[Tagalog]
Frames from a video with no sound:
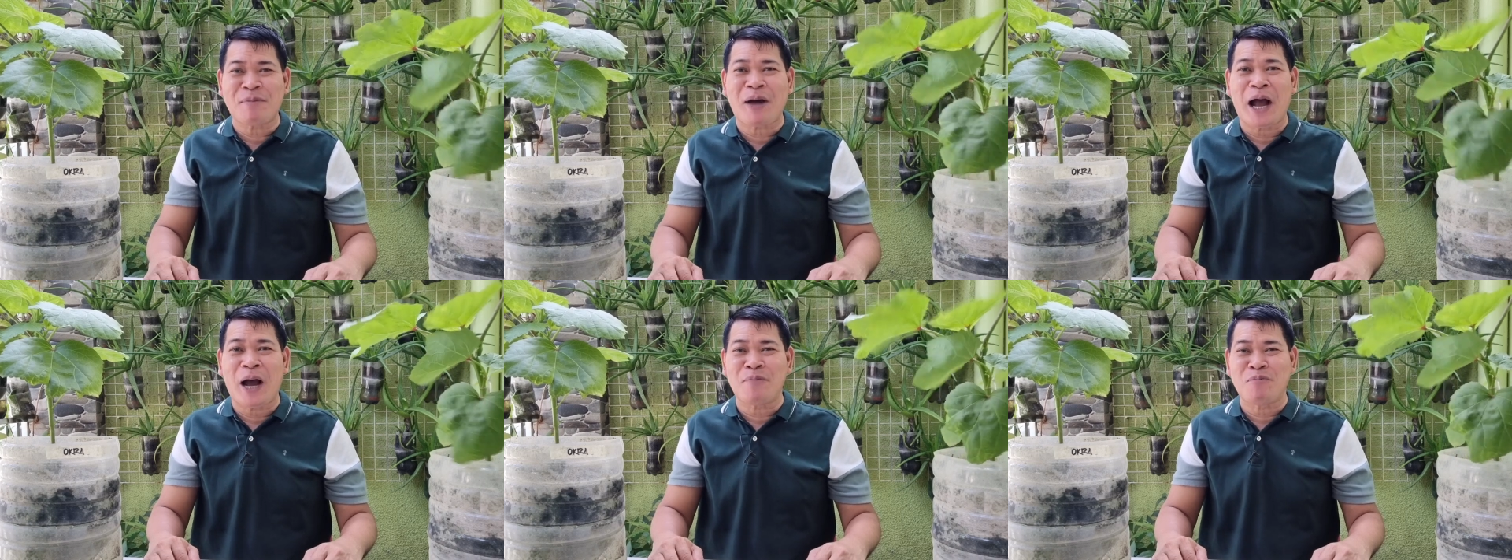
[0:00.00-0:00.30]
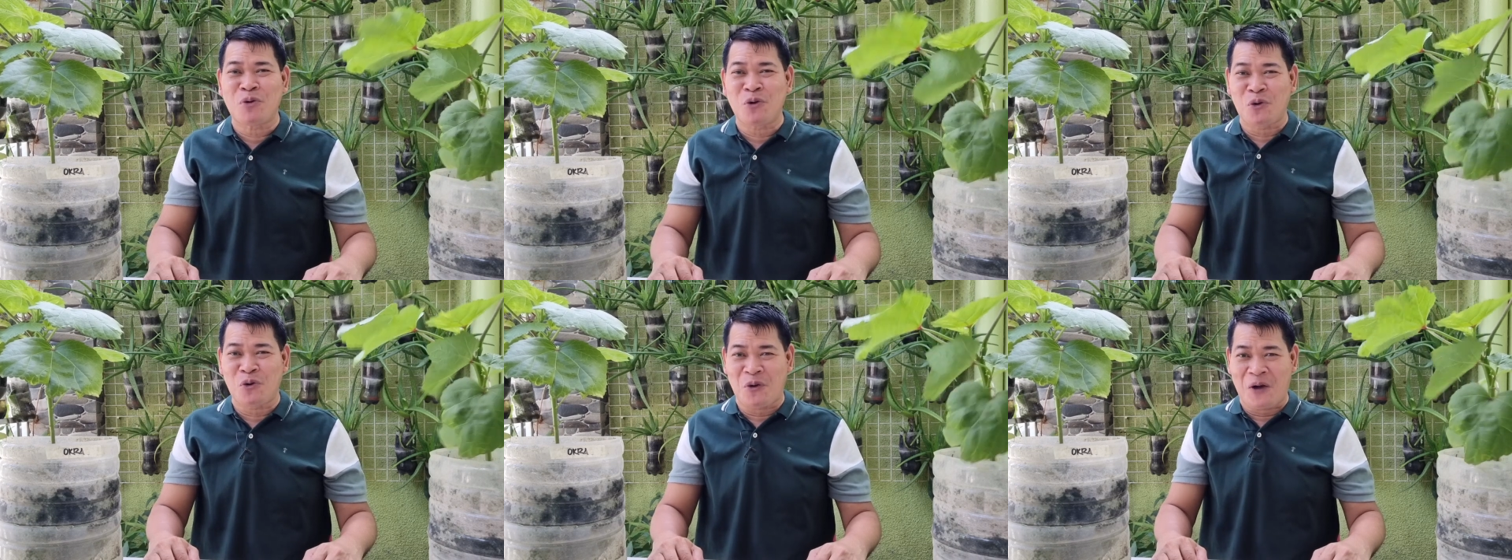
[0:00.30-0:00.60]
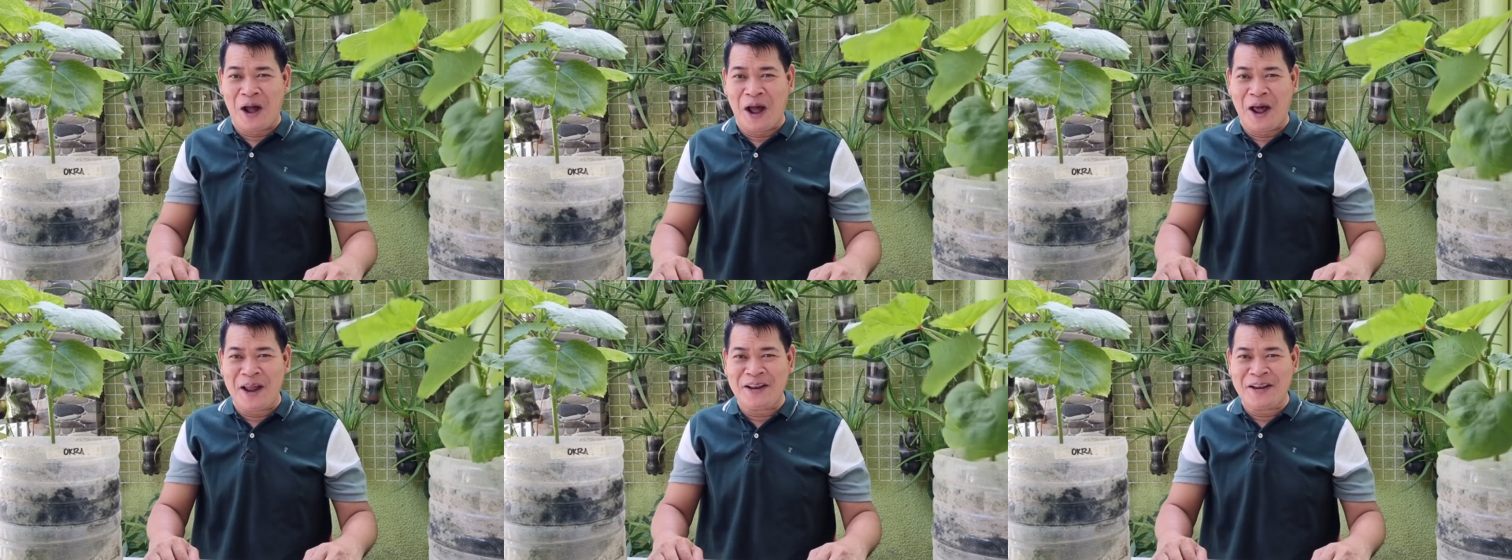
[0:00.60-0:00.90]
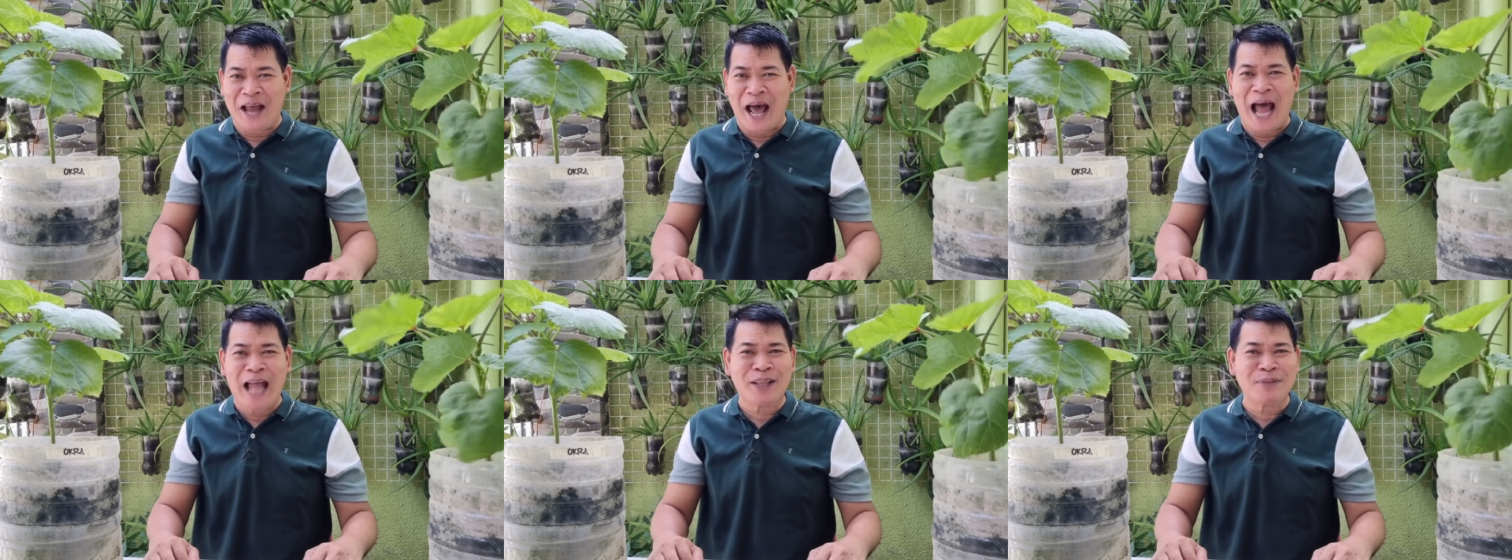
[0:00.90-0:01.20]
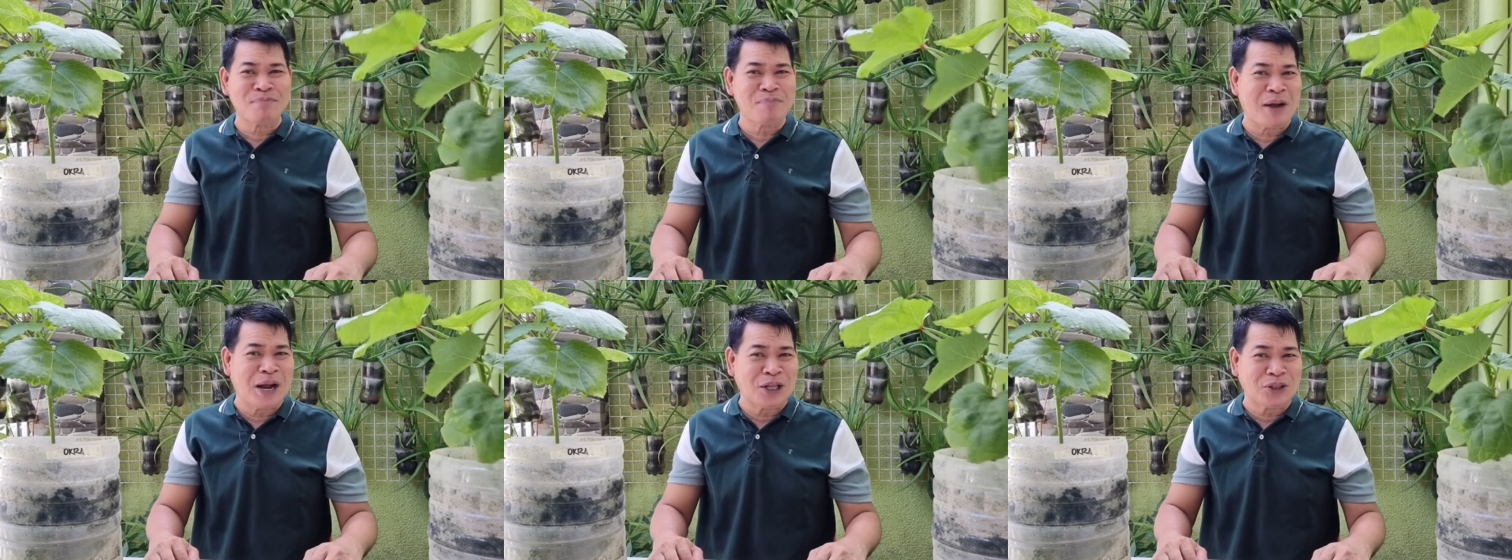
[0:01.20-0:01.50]
makabuluhan at
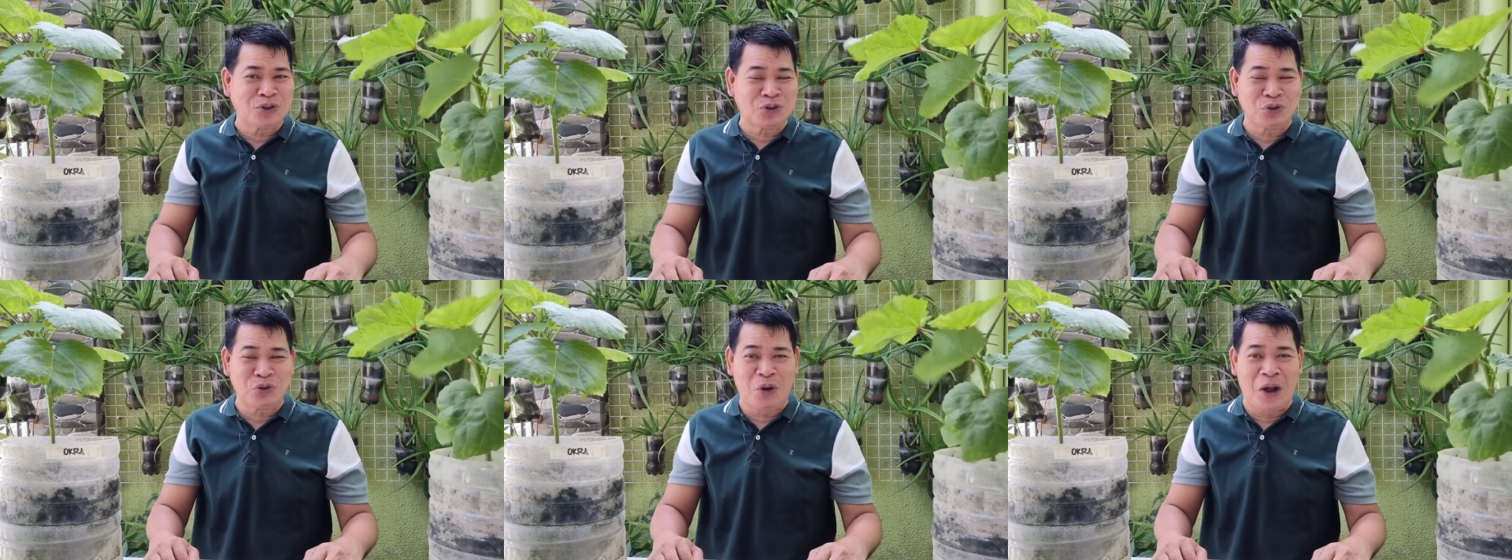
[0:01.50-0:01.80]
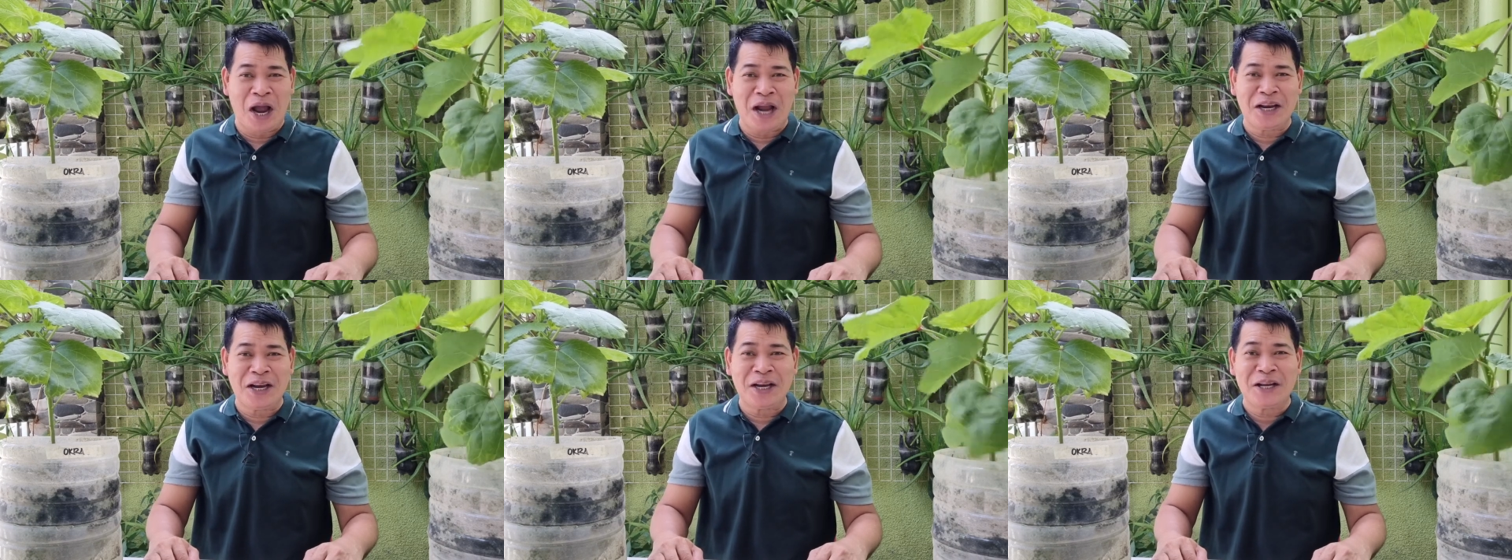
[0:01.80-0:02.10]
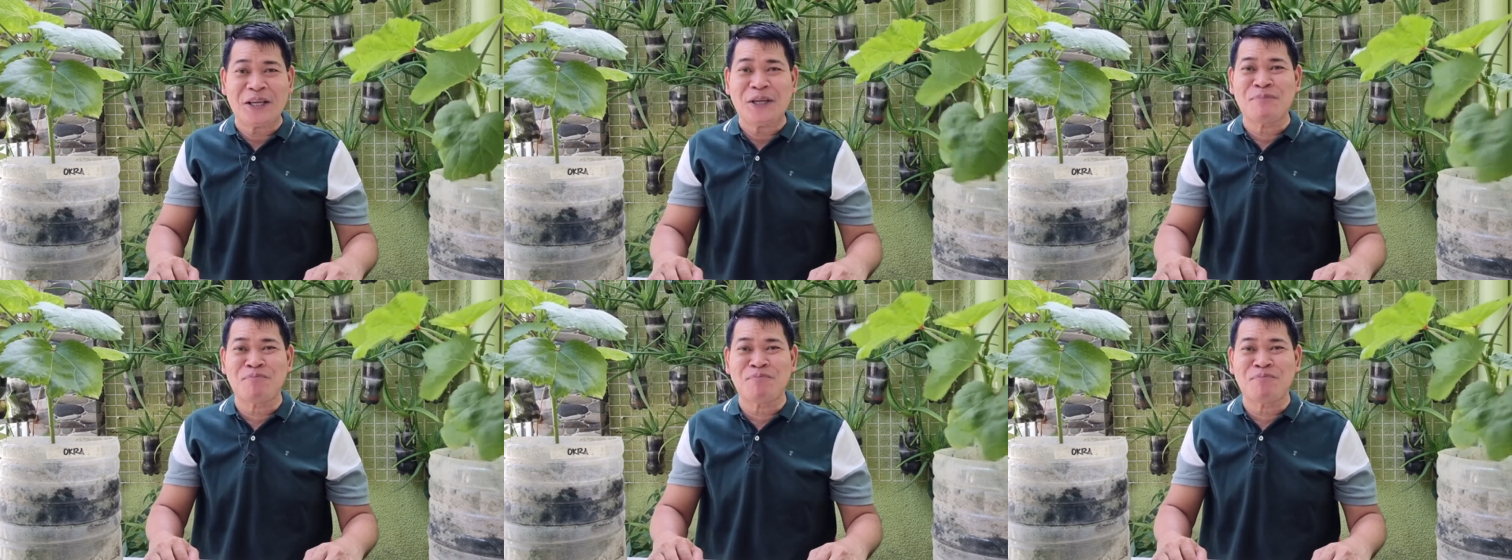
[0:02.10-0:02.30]
makatotohan ng